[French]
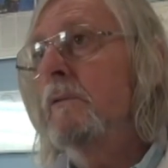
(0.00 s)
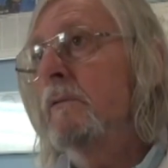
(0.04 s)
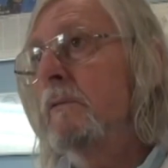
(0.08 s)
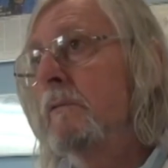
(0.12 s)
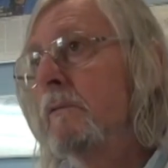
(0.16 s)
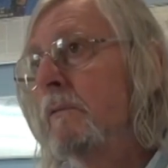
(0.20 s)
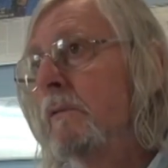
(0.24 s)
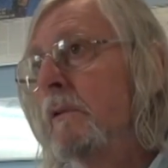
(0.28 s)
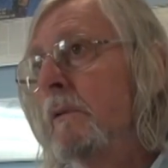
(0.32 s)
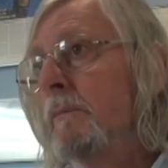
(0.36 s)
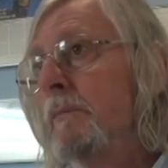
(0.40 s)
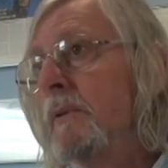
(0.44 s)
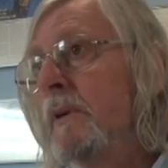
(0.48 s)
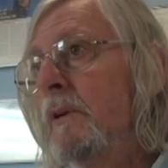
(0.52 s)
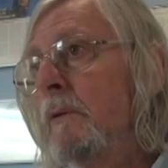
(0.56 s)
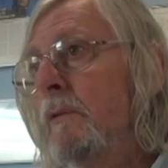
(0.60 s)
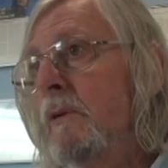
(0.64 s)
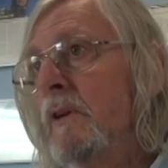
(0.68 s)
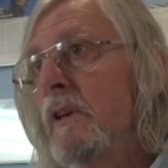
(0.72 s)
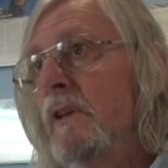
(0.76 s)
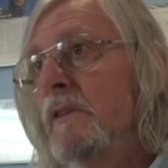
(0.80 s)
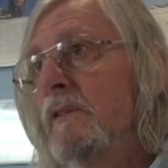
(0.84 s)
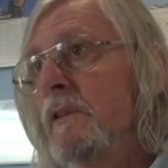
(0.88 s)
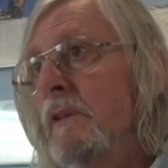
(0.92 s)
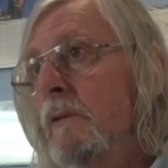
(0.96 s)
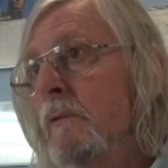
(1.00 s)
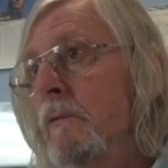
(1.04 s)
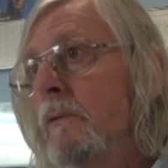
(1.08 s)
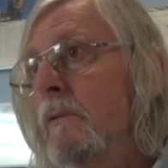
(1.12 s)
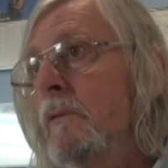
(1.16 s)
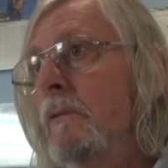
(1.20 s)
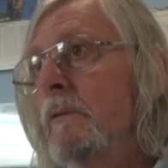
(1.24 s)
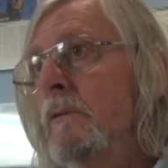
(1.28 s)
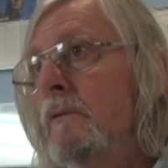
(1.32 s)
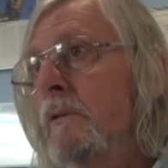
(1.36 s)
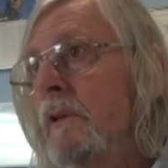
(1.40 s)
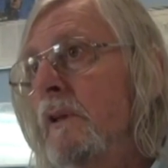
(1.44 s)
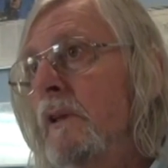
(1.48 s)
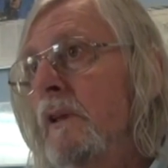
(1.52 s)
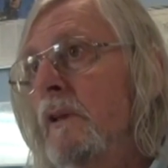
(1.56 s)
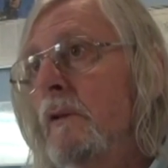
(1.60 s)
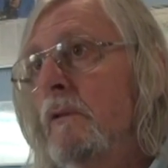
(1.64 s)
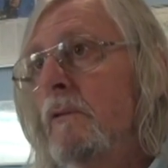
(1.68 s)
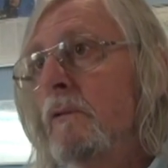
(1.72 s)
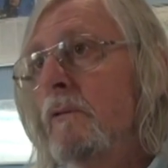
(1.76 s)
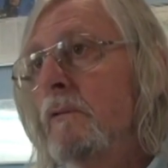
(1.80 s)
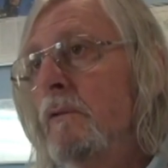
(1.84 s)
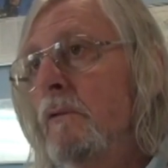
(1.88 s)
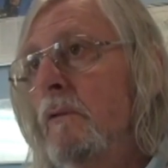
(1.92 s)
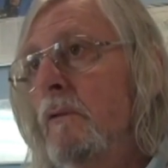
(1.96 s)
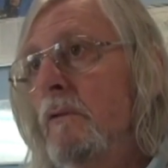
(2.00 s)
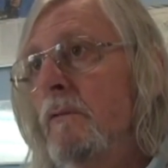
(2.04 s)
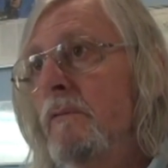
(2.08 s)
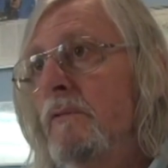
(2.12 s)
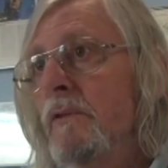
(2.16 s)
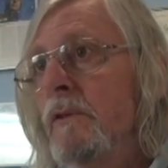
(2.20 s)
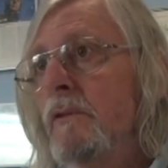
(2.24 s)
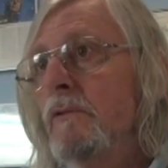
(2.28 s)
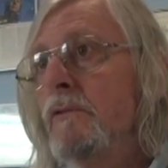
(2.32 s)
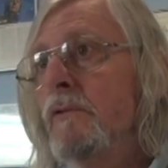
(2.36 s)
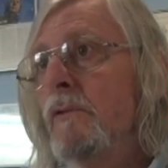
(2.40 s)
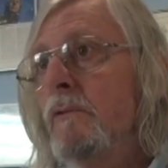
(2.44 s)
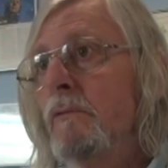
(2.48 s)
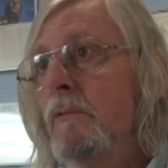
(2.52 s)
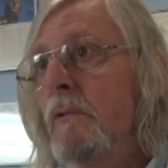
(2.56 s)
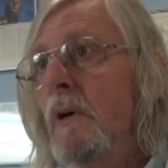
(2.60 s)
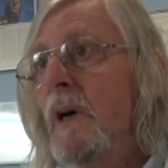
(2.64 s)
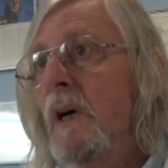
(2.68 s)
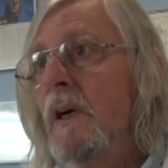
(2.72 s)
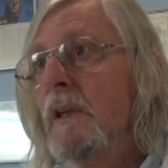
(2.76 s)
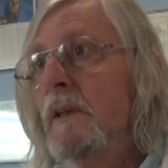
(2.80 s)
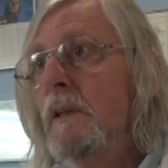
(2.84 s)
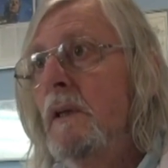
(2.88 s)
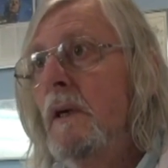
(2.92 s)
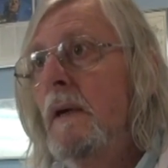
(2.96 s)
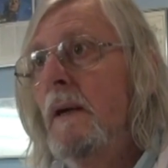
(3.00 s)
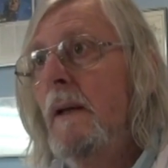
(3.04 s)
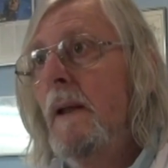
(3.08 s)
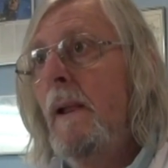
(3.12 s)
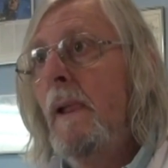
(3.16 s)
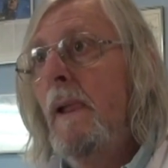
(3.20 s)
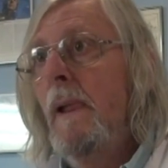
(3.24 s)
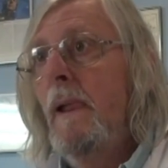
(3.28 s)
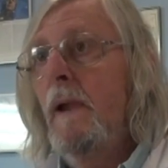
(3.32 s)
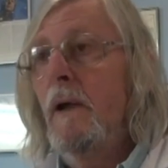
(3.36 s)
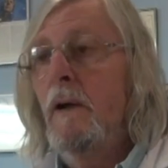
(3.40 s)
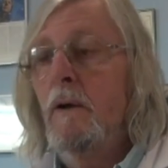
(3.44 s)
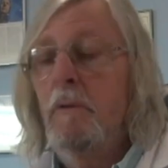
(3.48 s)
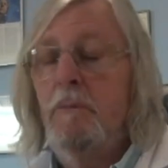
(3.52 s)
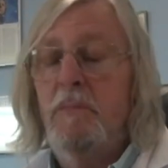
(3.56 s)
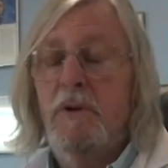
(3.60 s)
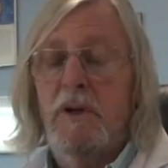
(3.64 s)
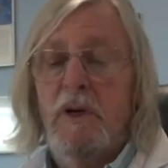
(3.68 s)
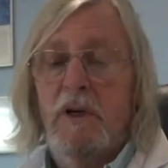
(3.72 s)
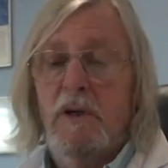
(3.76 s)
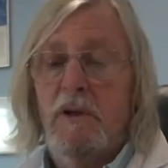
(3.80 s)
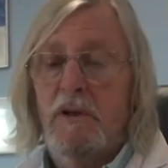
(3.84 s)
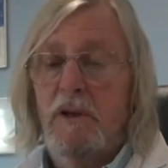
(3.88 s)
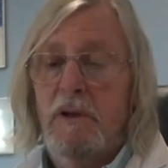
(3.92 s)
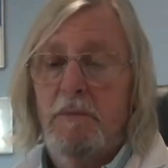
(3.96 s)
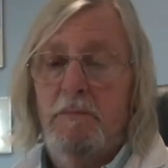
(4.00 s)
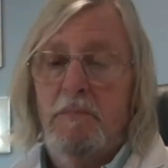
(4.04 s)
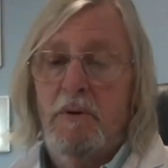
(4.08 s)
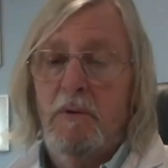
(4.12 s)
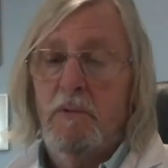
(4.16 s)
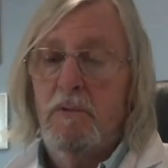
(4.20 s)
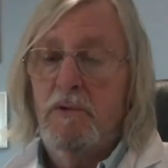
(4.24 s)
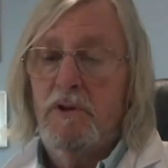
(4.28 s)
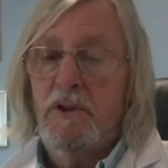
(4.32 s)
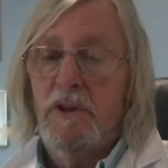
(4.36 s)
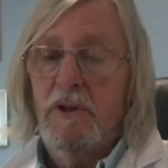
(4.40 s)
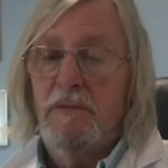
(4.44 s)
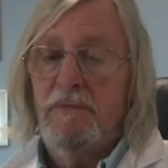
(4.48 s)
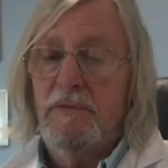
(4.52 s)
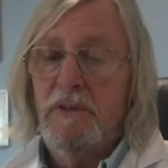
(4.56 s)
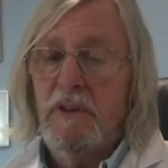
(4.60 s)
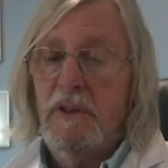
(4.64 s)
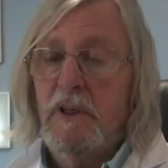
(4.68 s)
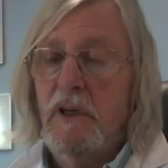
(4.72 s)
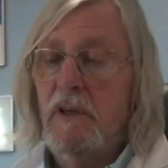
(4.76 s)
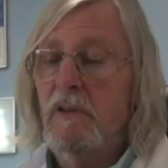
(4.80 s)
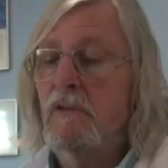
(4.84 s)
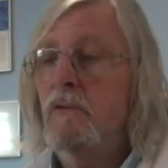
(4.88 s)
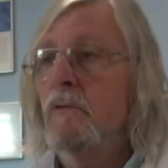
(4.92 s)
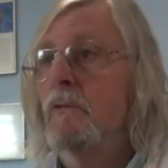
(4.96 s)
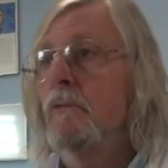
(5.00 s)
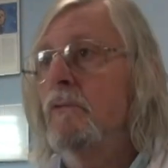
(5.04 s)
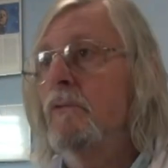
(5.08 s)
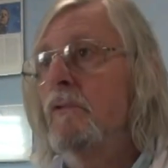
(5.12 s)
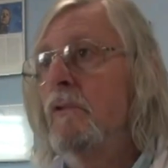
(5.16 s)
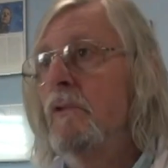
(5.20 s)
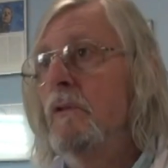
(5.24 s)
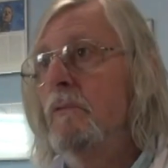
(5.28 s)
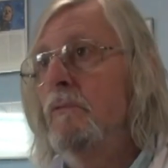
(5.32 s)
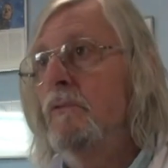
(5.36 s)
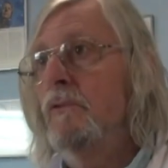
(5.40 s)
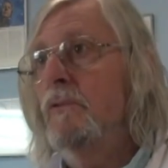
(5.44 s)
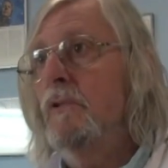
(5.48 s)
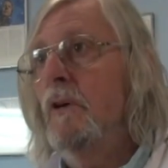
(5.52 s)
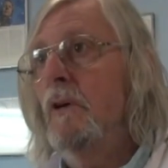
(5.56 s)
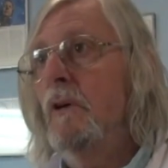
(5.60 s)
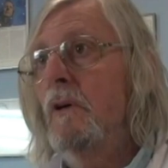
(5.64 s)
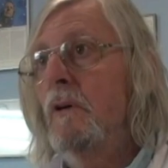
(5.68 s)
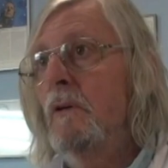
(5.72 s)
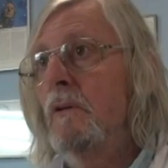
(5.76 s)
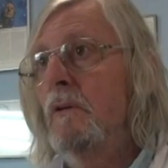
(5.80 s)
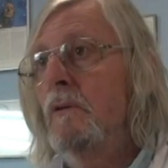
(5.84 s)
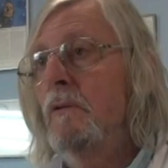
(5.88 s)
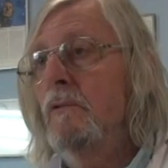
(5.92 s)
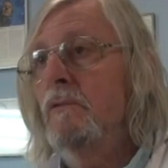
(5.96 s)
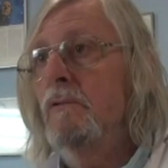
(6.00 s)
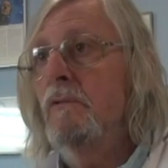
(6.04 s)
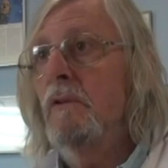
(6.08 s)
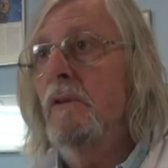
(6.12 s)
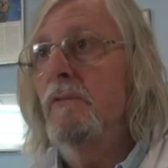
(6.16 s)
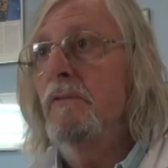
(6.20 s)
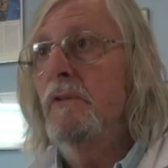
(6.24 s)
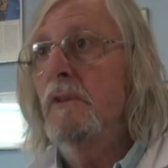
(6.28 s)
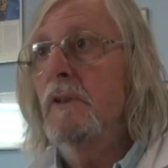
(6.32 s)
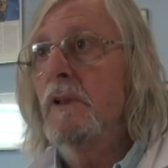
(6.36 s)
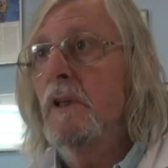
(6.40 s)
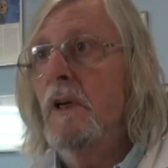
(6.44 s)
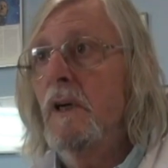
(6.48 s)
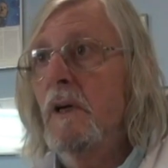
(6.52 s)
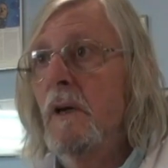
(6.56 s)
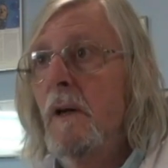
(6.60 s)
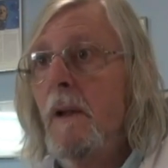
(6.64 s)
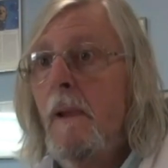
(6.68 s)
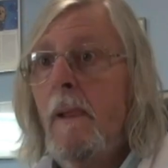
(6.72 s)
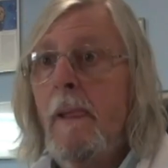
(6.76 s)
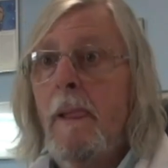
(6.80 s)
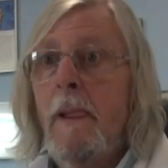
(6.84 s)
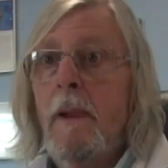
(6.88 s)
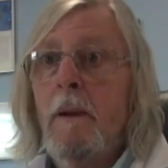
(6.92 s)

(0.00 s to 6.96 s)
ce qu'on appelle le R0, c'est-à-dire le, virus de Wuhan, eh bien, n'est pas aussi efficace contre les mutants euh, sud-africains.